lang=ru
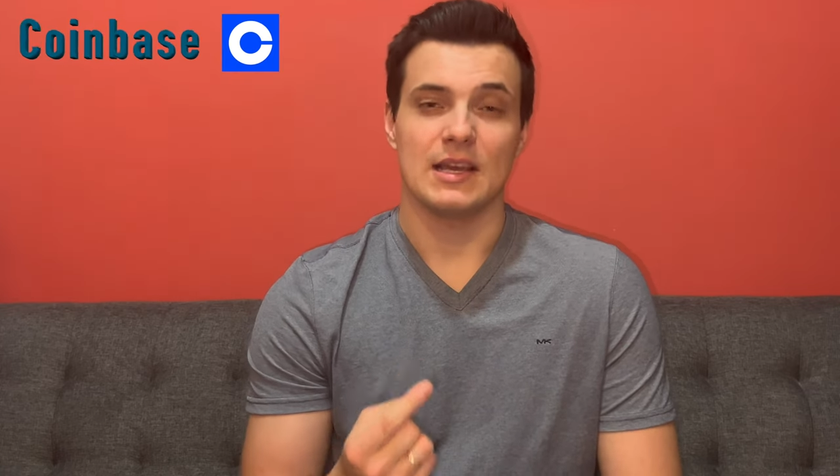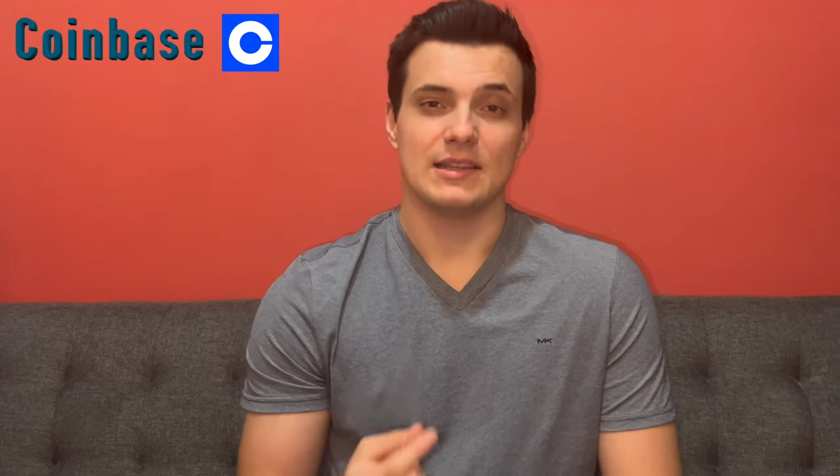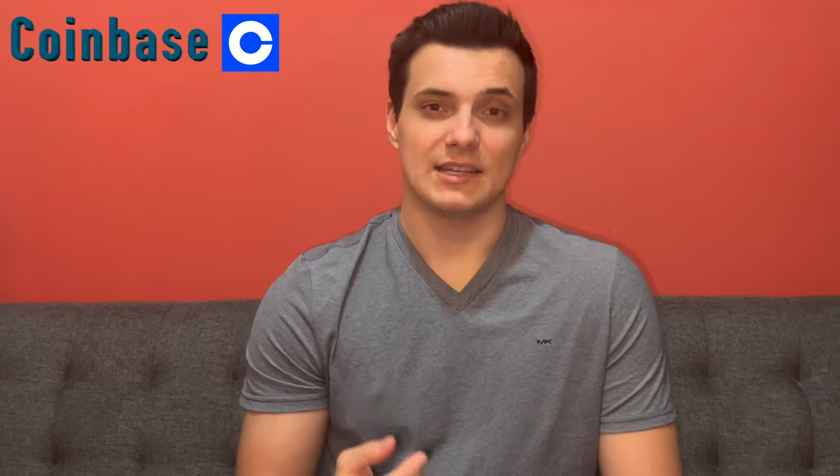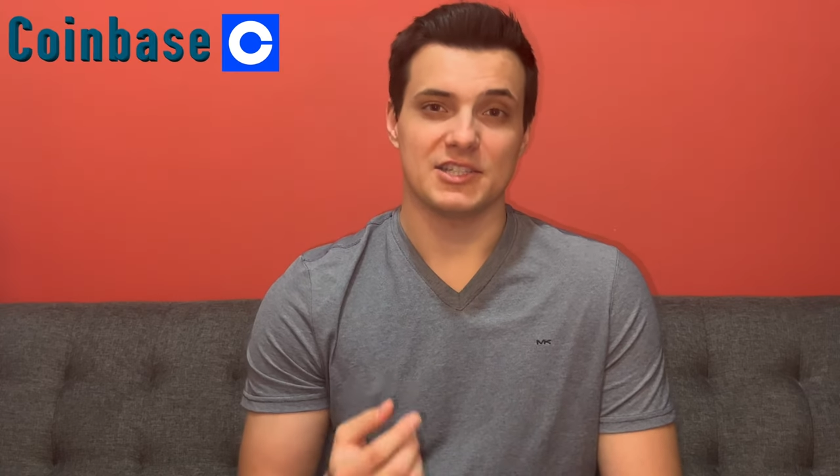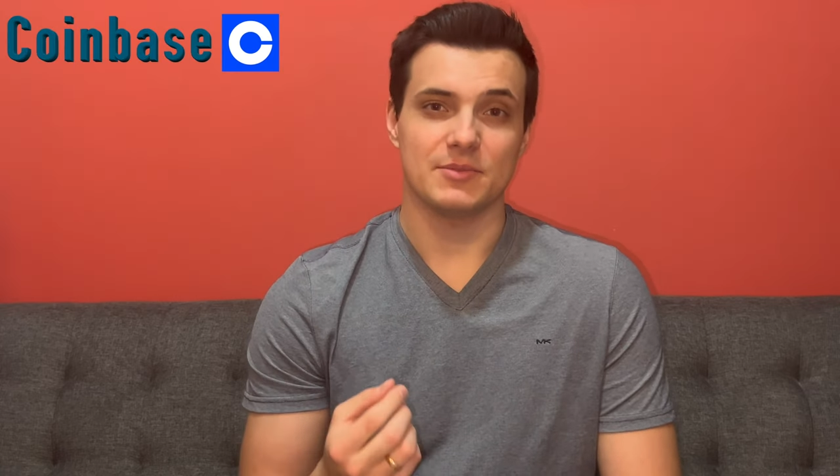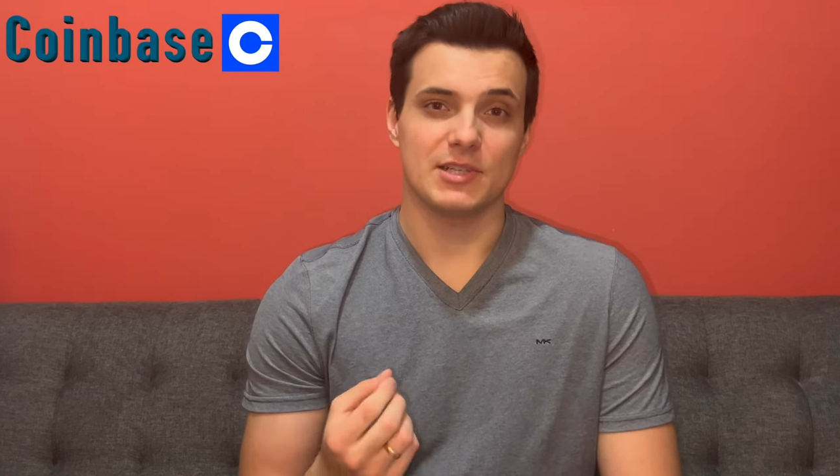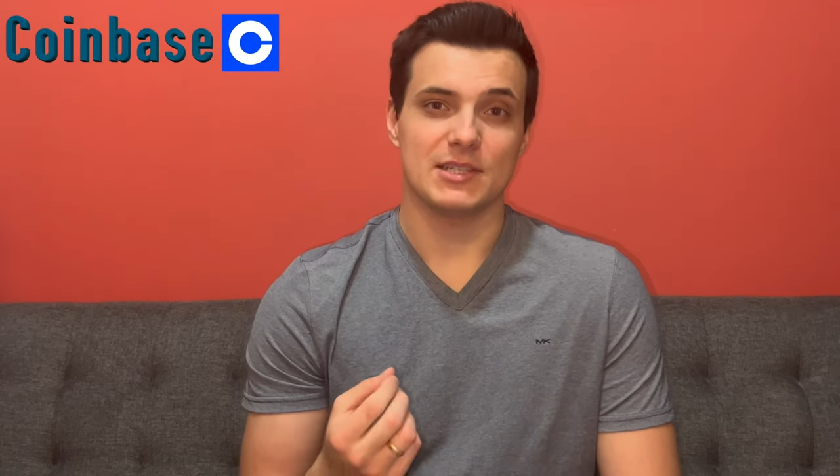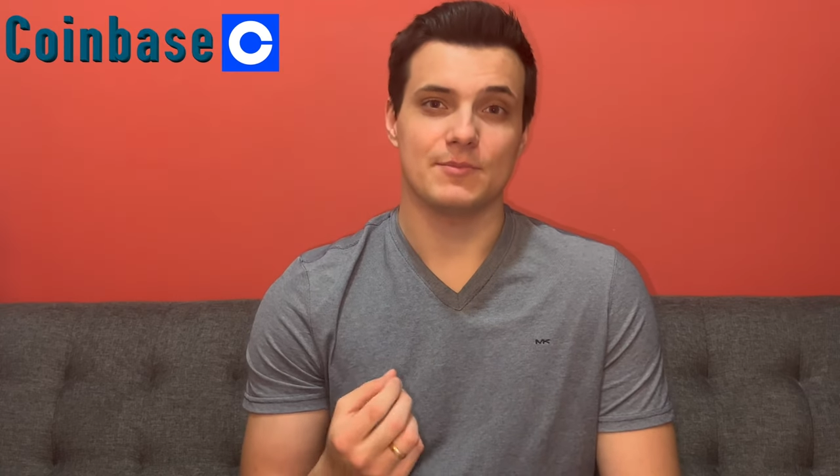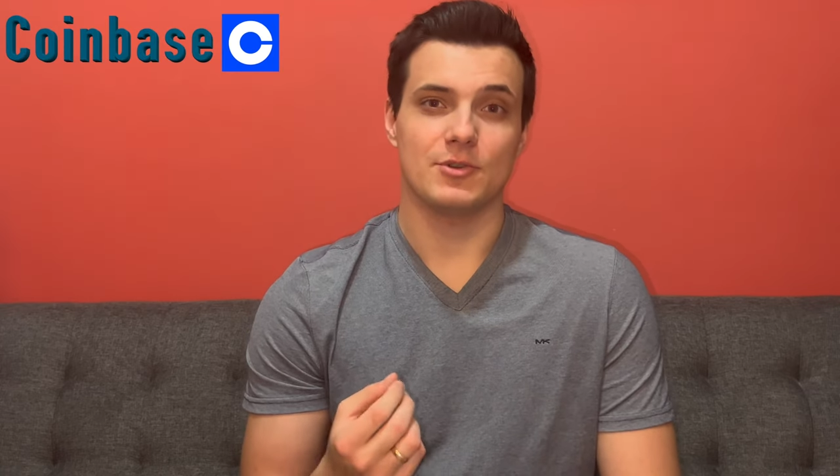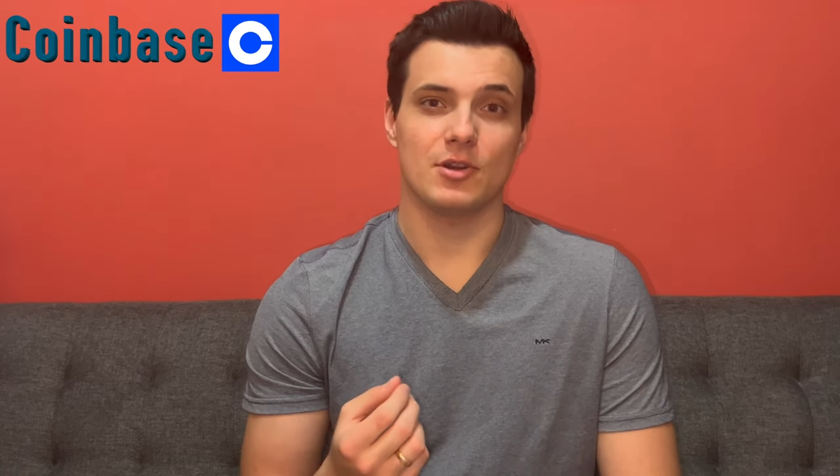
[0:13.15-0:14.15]
Также мы
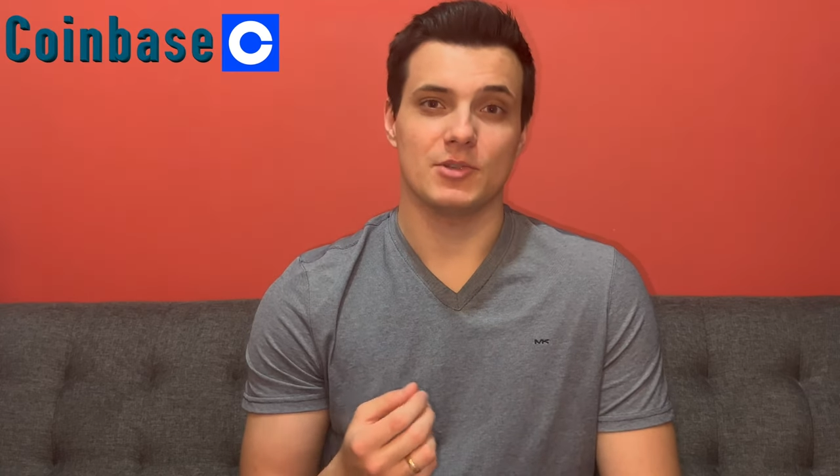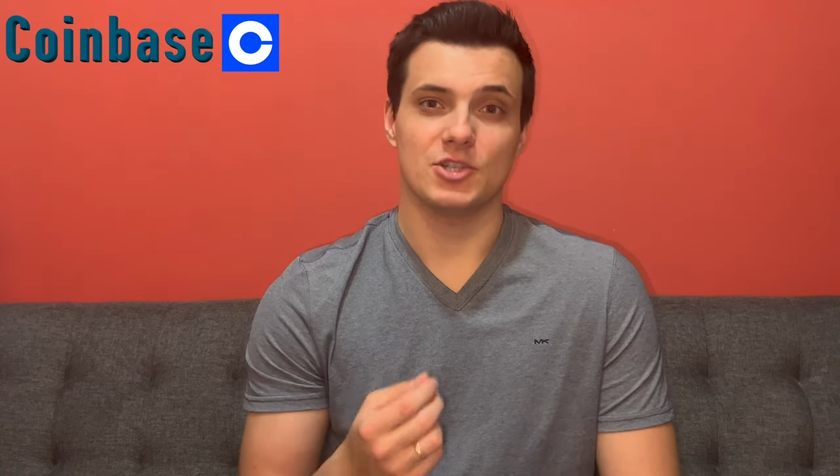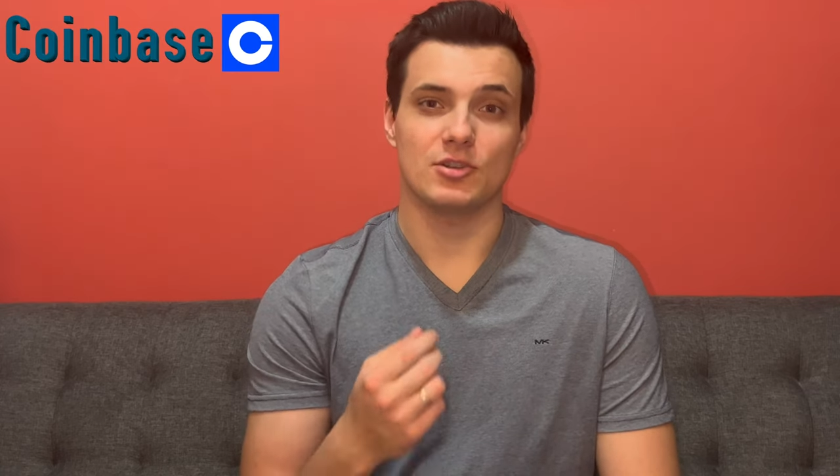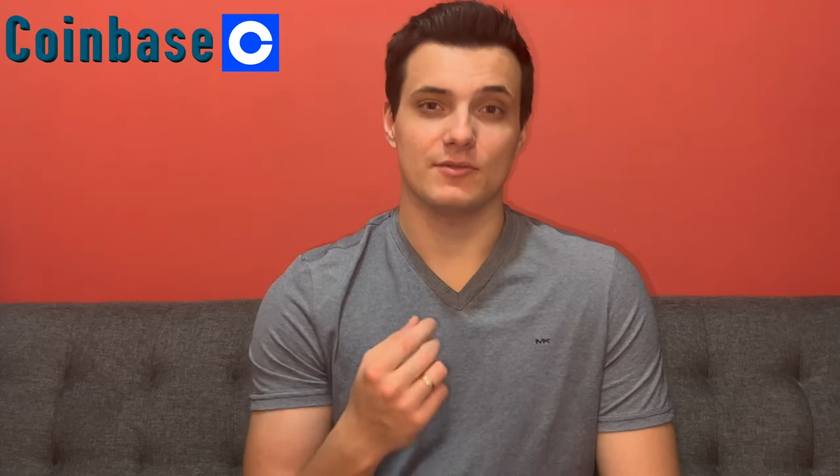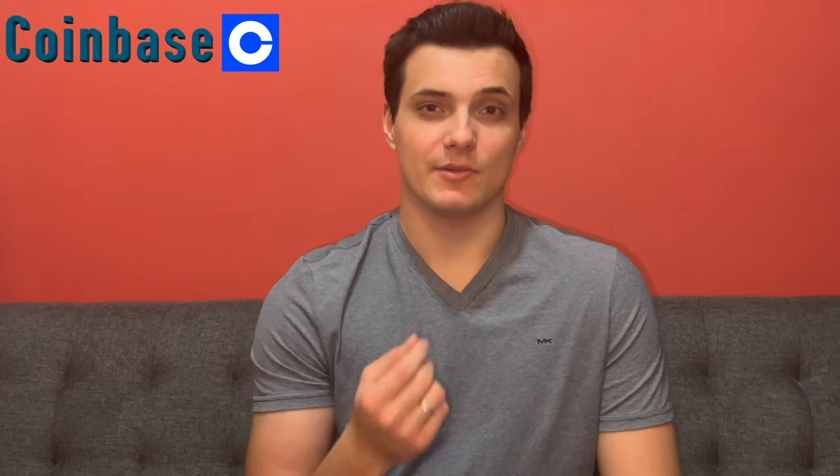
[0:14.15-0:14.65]
разберем еще два